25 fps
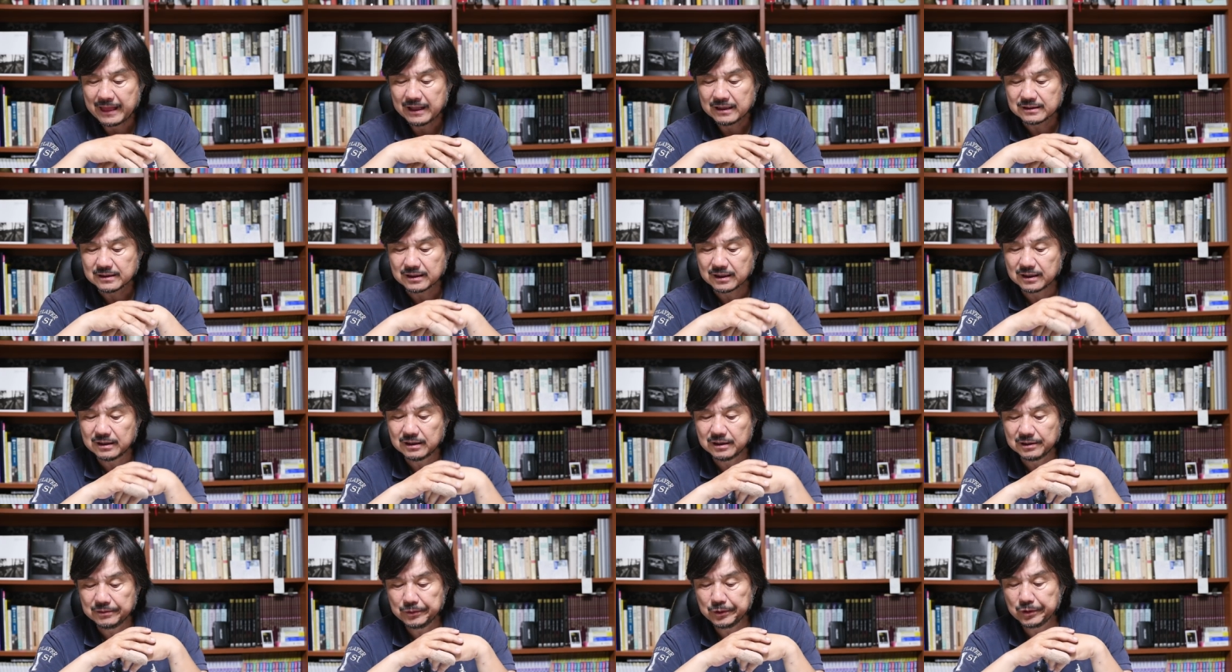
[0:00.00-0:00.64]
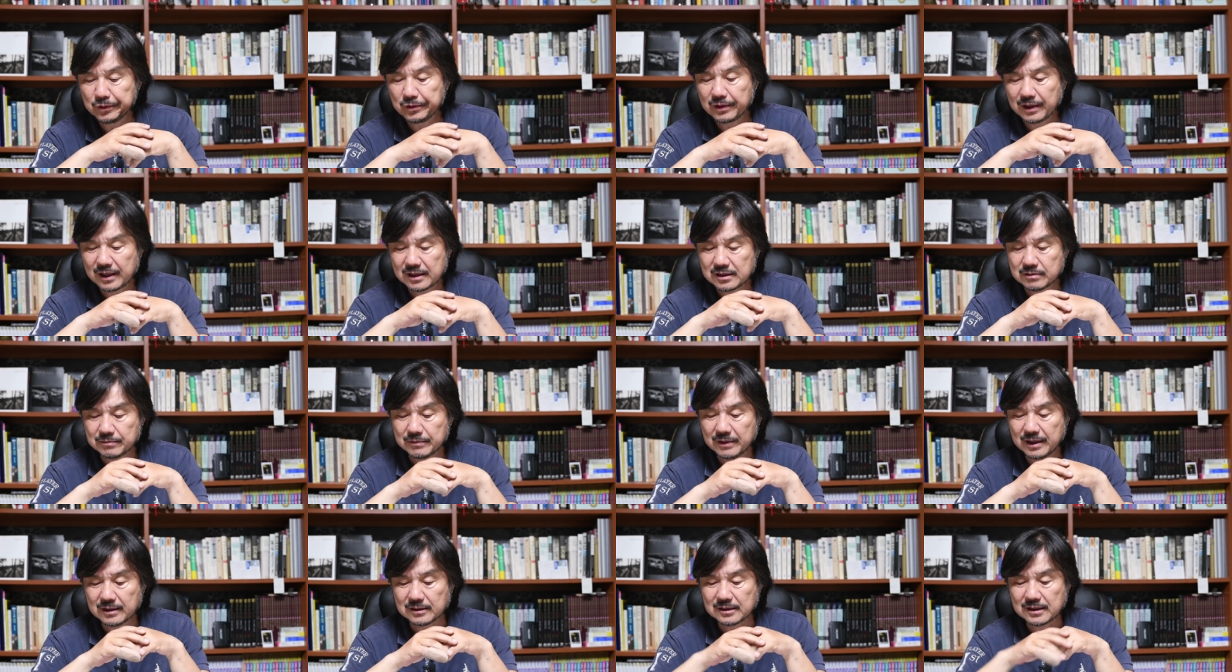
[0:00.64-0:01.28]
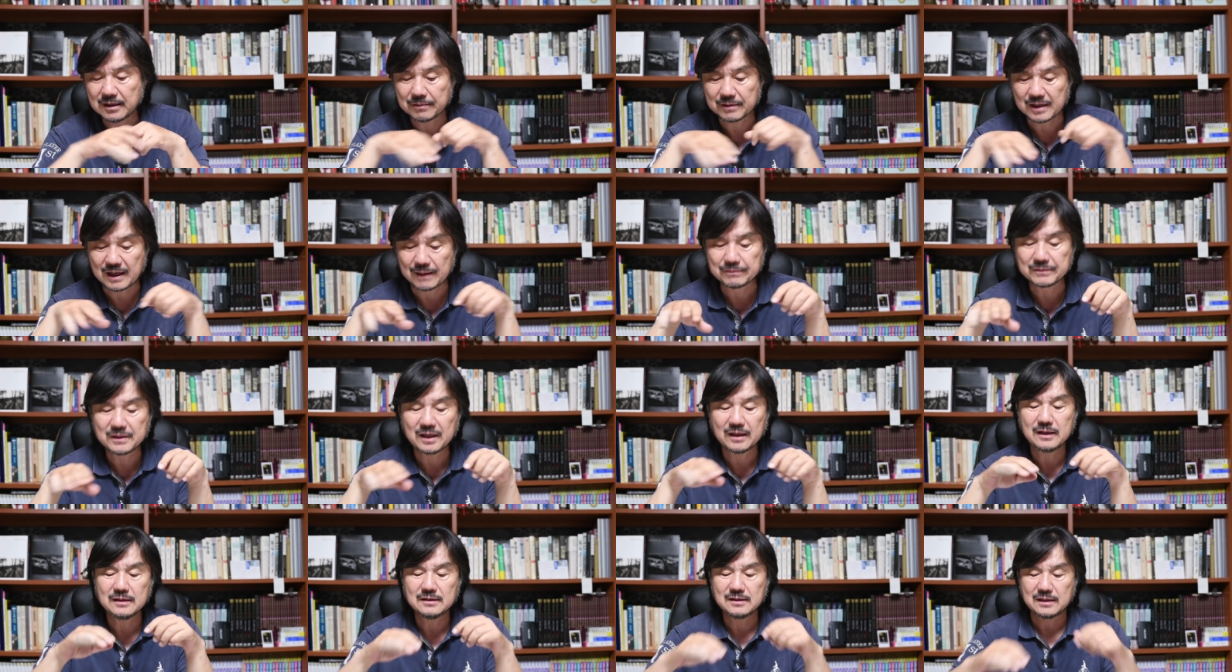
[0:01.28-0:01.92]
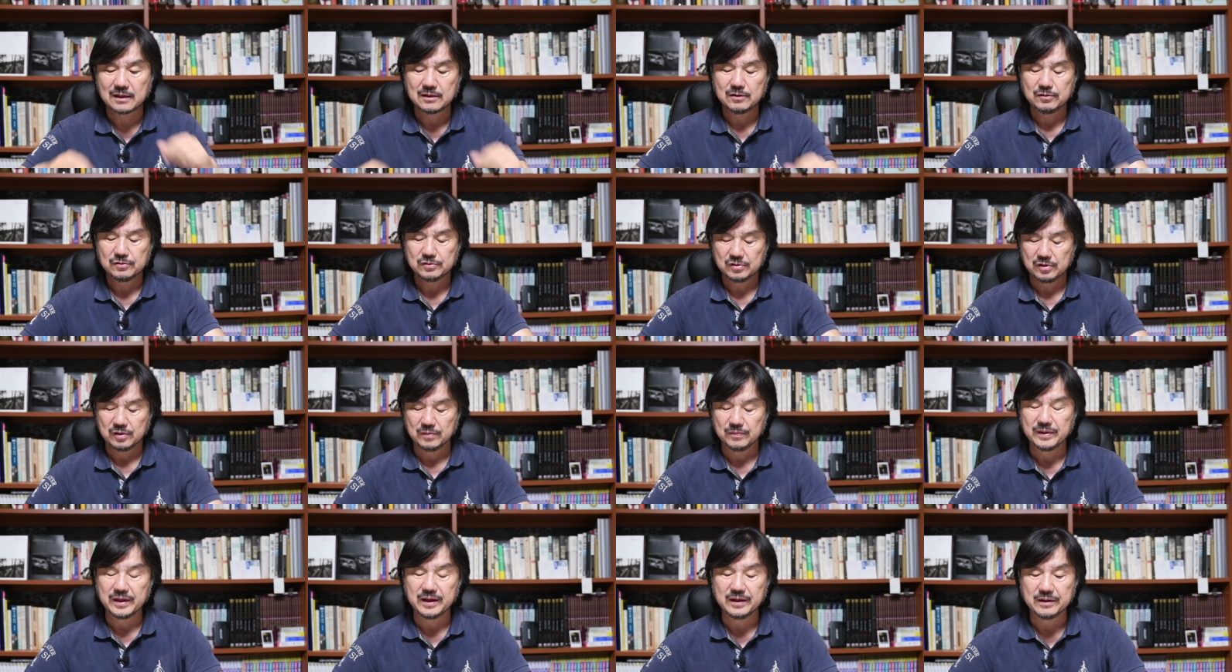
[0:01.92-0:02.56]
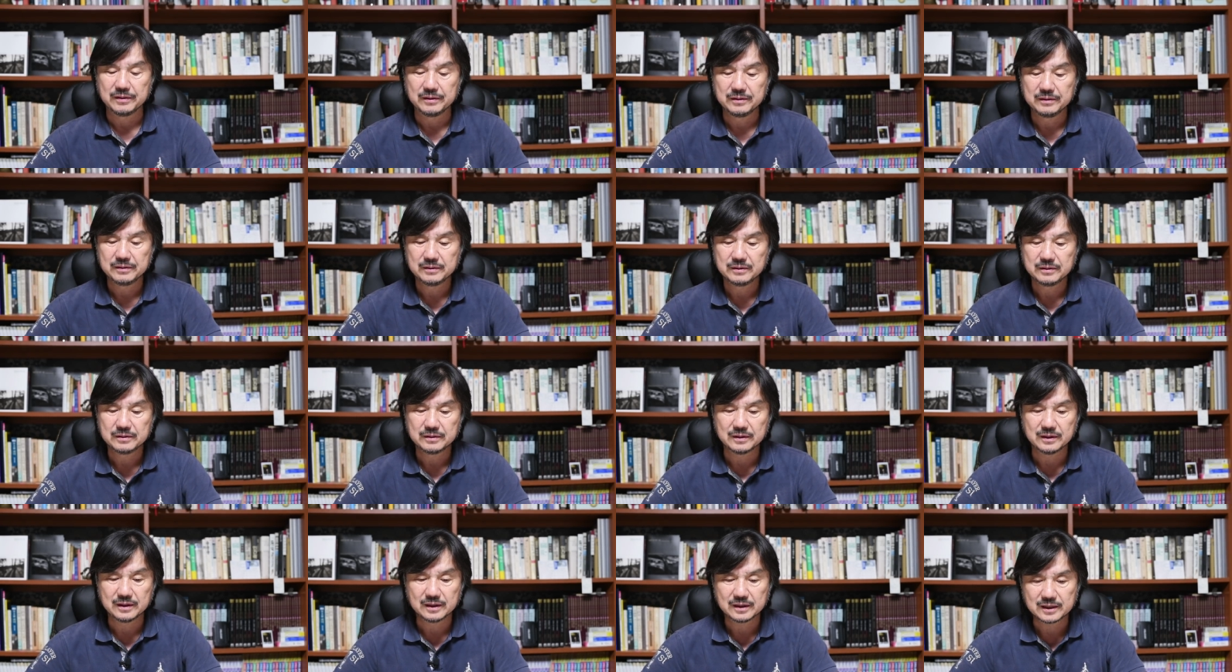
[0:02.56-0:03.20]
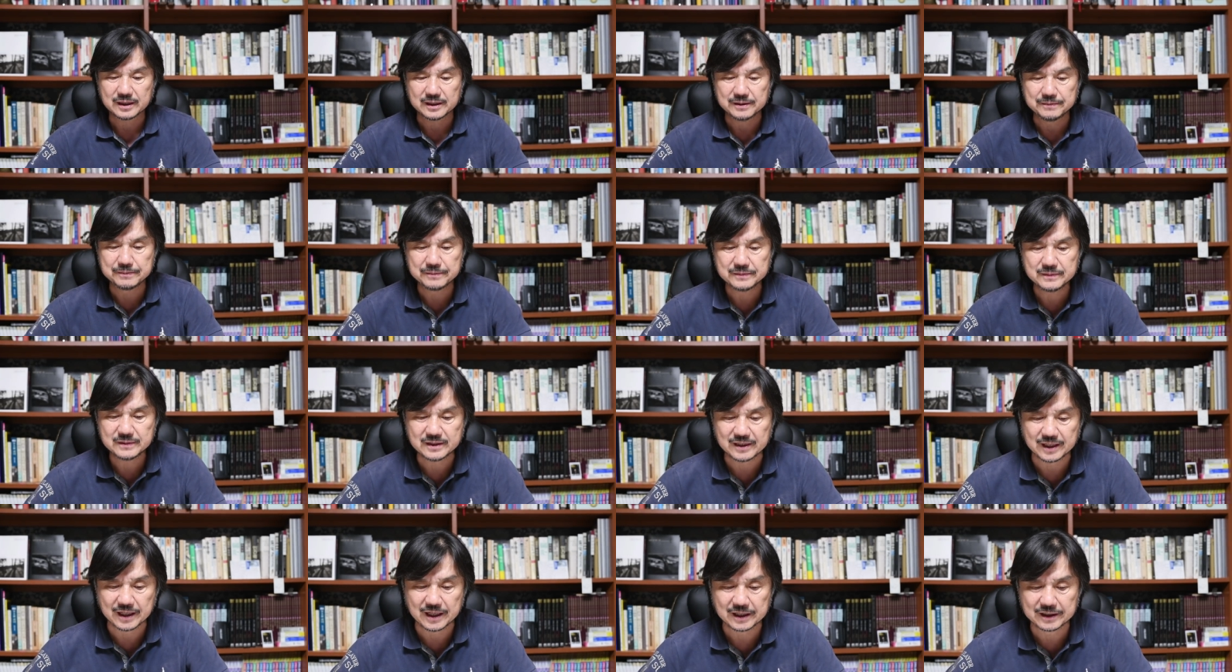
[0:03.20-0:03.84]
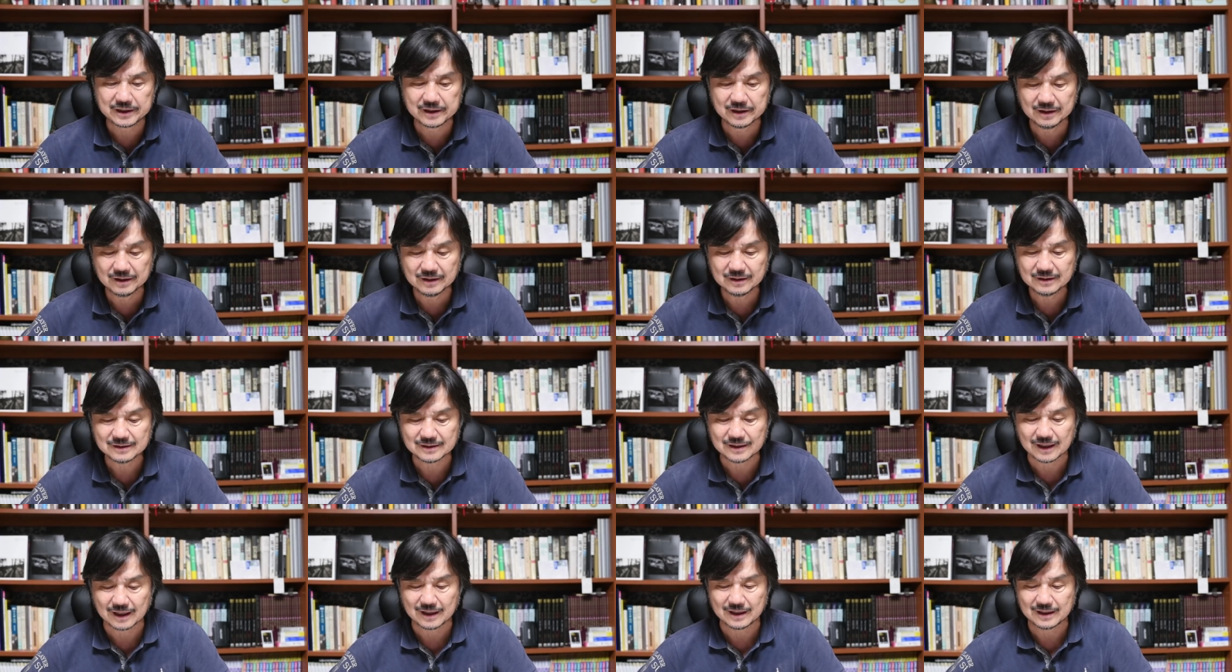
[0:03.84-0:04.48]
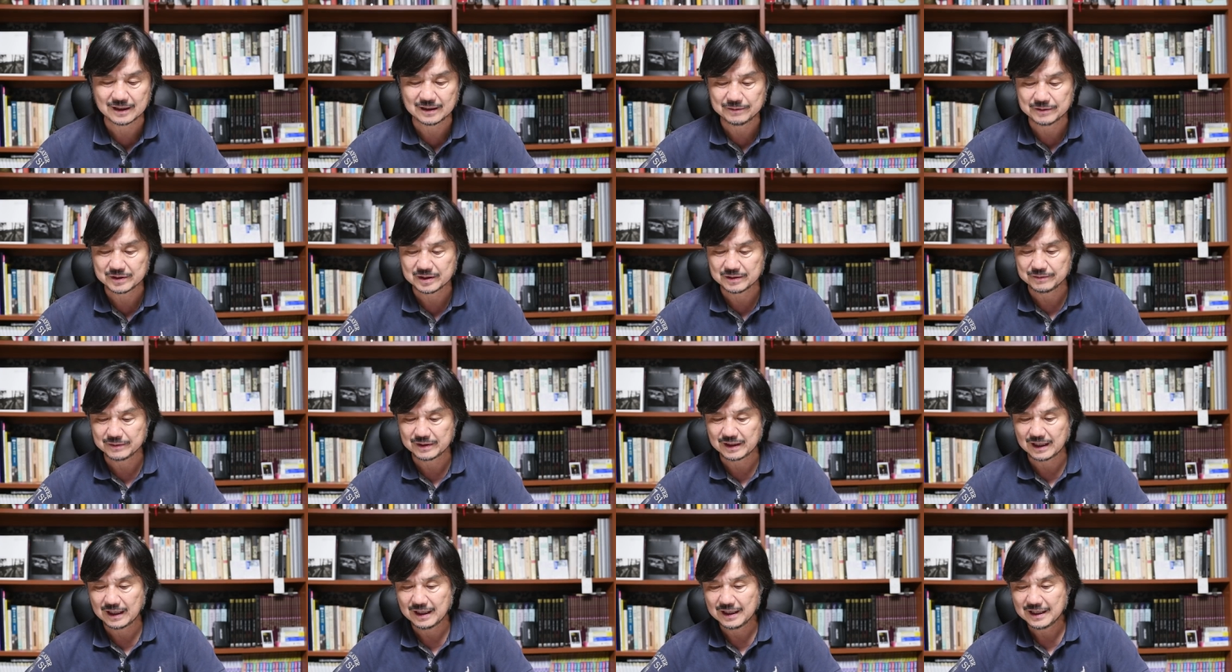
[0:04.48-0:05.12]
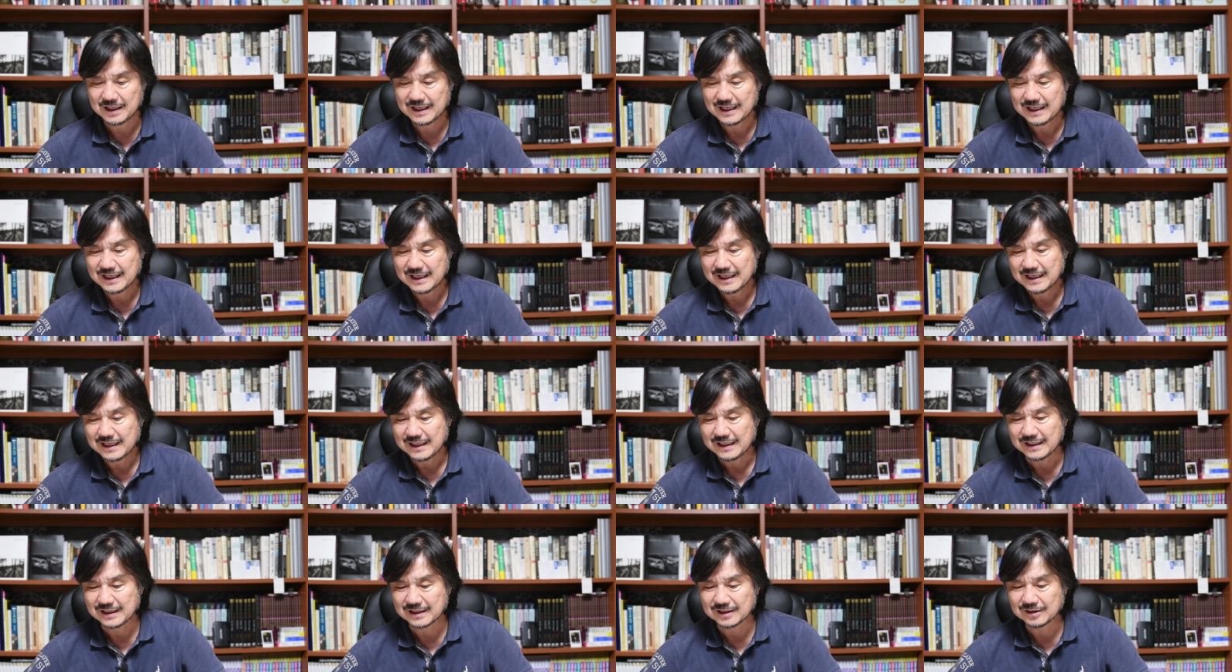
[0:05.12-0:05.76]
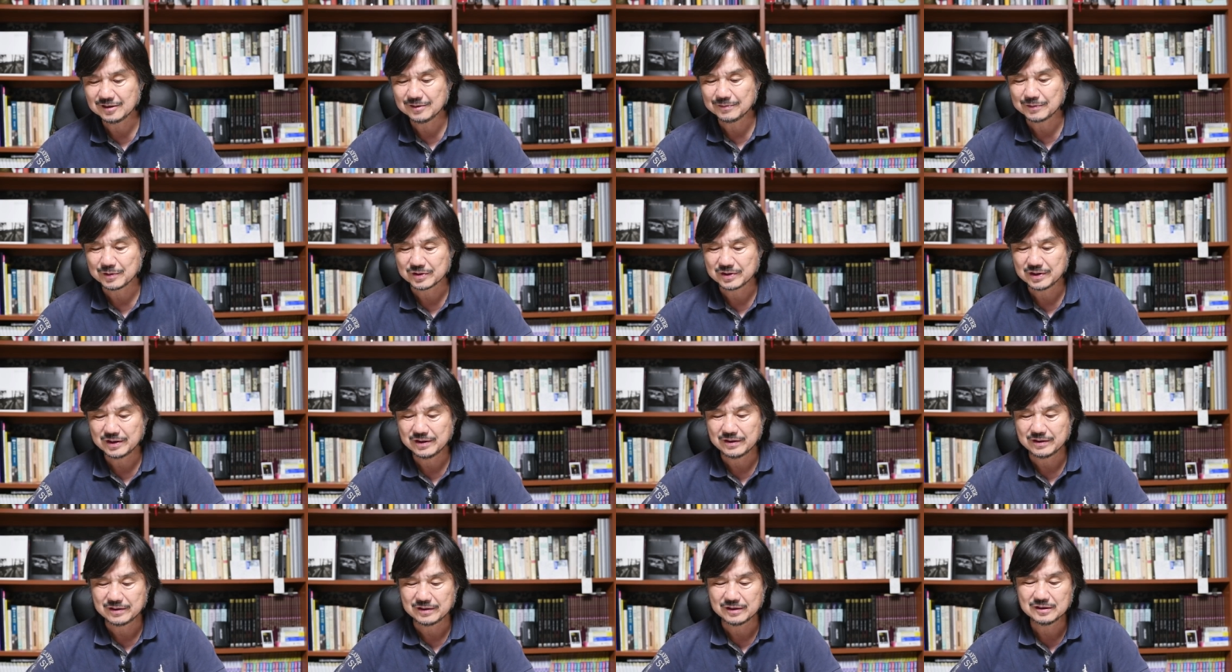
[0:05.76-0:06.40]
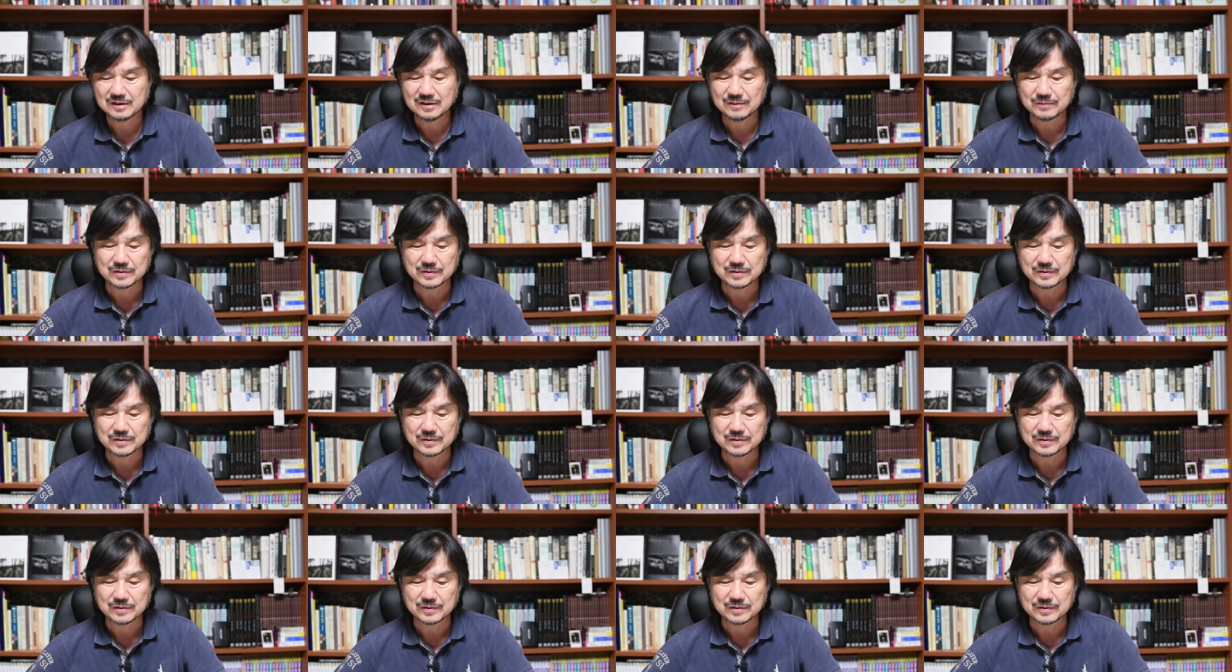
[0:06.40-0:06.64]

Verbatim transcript: 제가 리뷰를 하지만 참 감탄하지 않을 수가 없네요. 네? 김재경 작가님이십니다. 이것도 보세요. 이것도